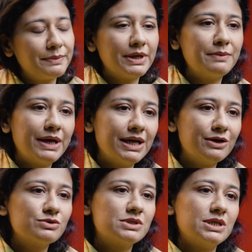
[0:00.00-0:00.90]
पे फिर
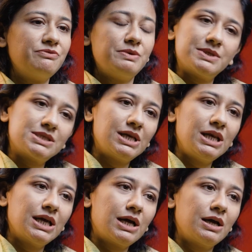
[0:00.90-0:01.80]
मैंने उनसे बीबीसी
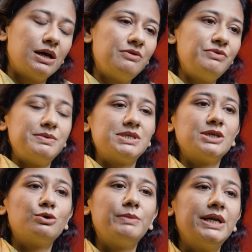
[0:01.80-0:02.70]
लिया
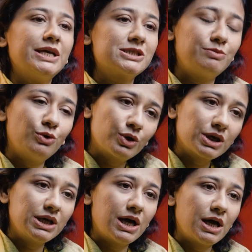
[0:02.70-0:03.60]
बीबीसी को मैंने एक्सप्लोर
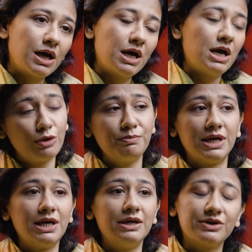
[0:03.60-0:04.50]
किया और
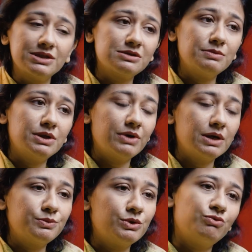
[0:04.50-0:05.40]
मेरा इंटरेस्ट जिसमें
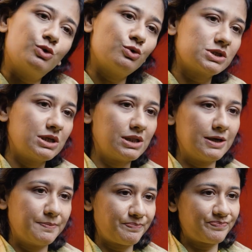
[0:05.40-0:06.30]
डेवलप हुआ वो होलसेल
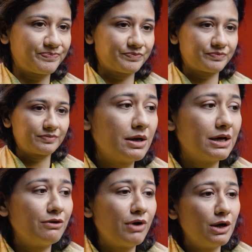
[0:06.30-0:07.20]
था
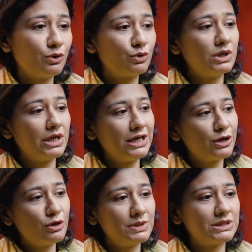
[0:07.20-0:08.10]
घर वालों को ना ई
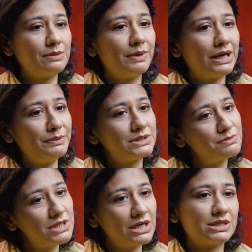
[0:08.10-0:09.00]
कॉमर्स के बारे में
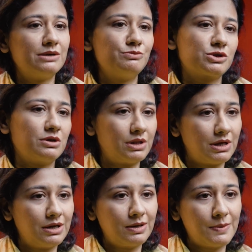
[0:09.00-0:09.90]
समझाना ज़रा मुश्किल था